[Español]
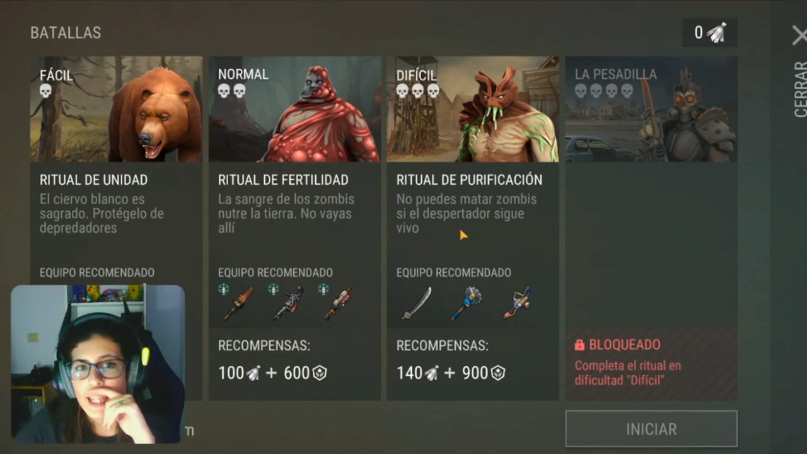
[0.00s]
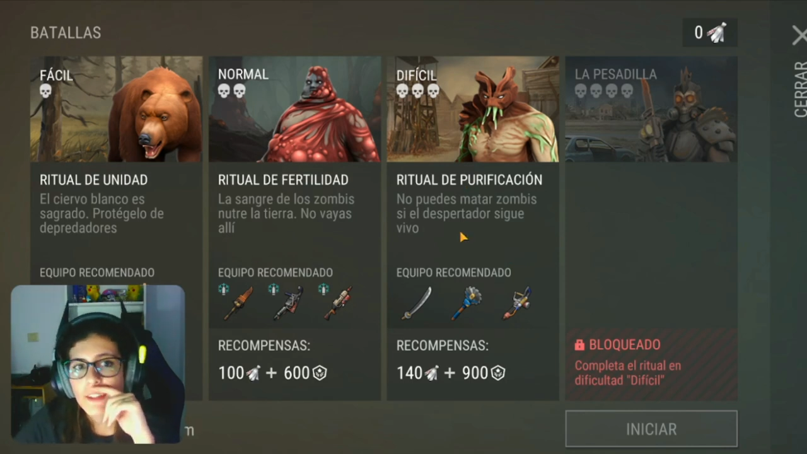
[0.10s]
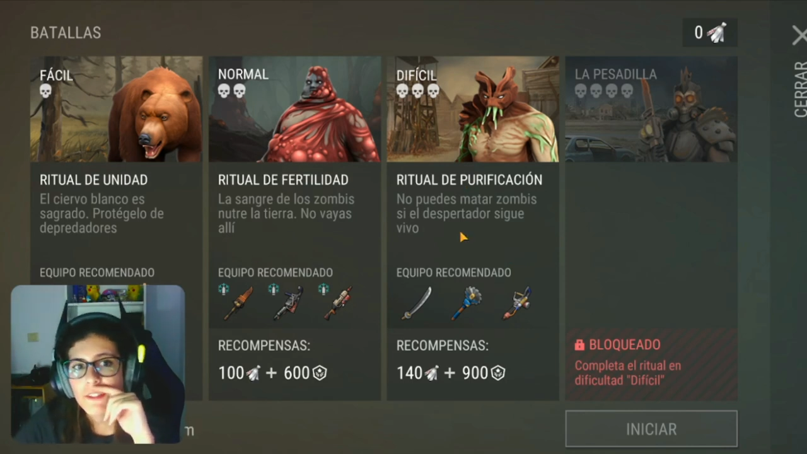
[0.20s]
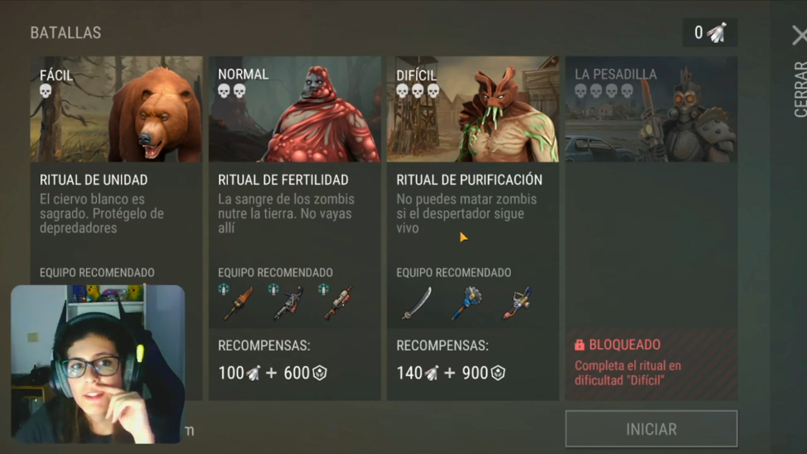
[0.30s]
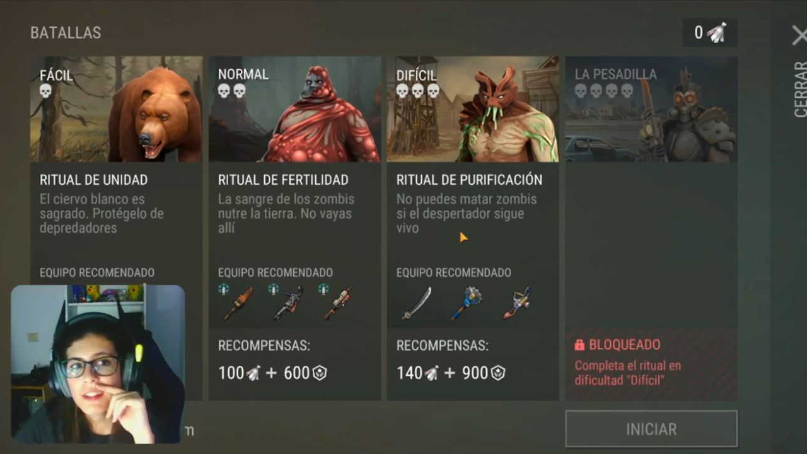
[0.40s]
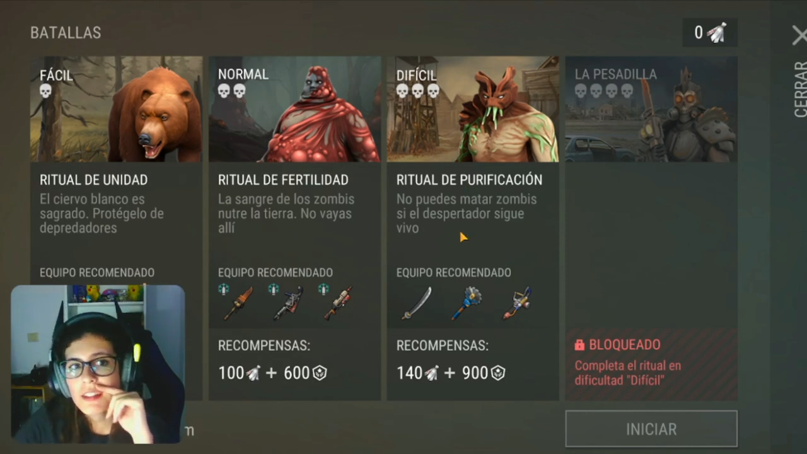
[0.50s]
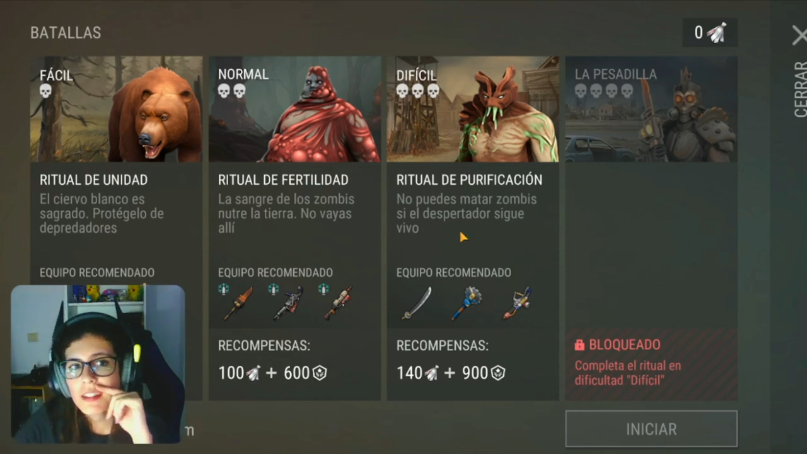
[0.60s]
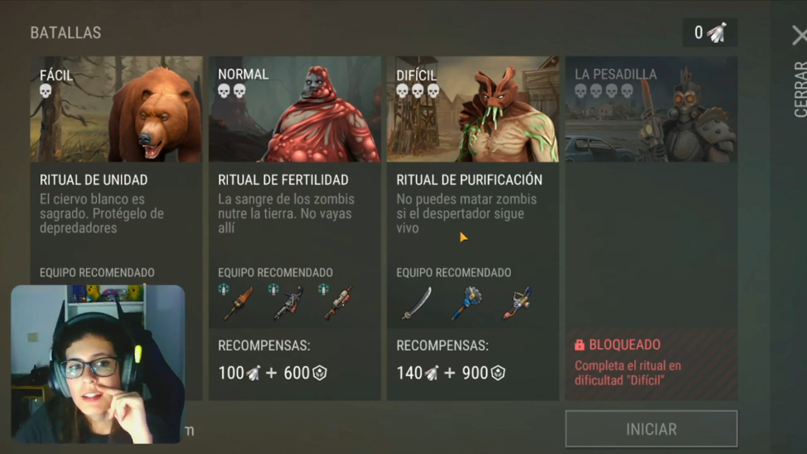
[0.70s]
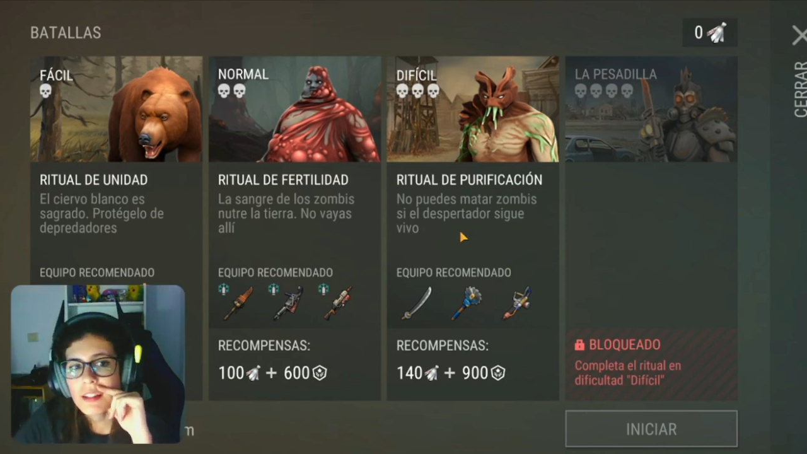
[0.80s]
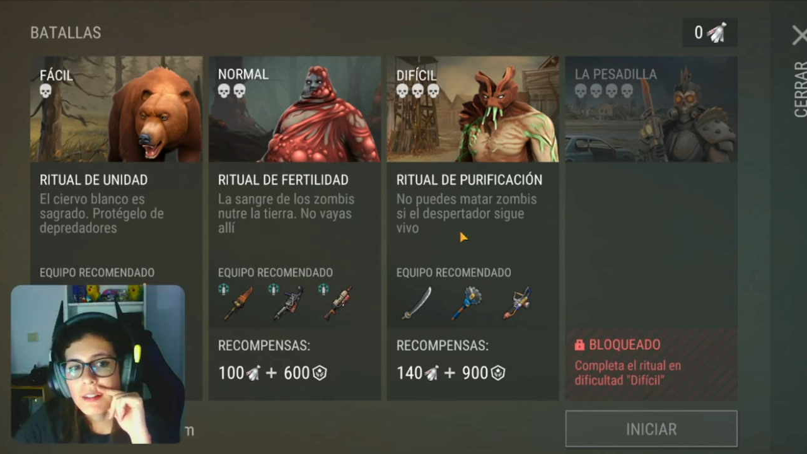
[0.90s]
a
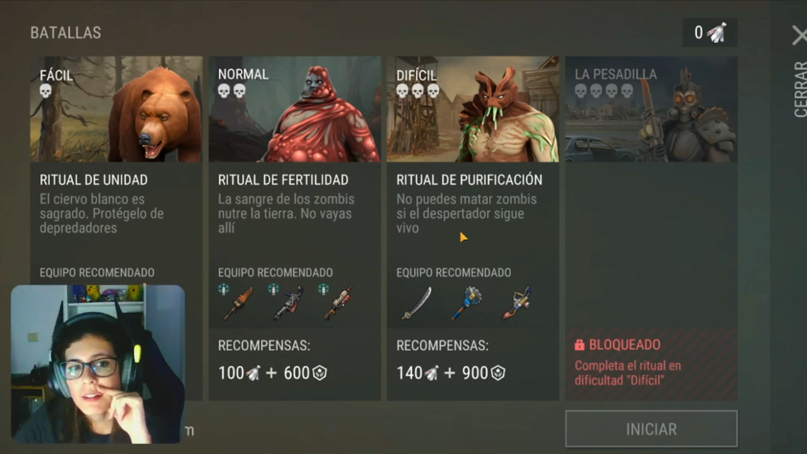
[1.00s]
difícil.